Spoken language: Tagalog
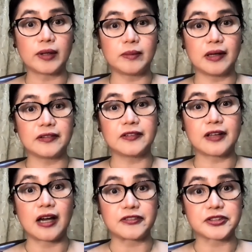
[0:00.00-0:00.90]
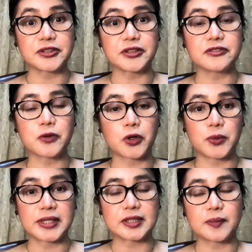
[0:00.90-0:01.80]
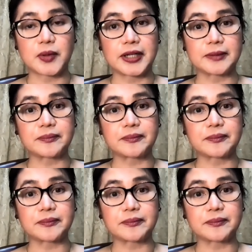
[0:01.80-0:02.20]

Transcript: month after 4 weeks apart.